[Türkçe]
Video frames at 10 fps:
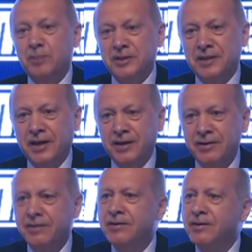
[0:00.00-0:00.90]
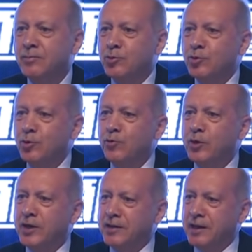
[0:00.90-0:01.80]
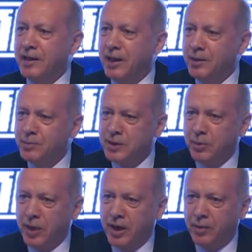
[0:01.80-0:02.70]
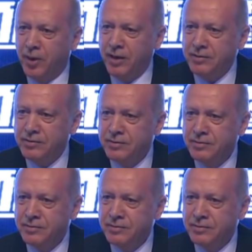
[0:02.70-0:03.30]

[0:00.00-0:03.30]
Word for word: biz de bütün fırkateynlerimizle beraber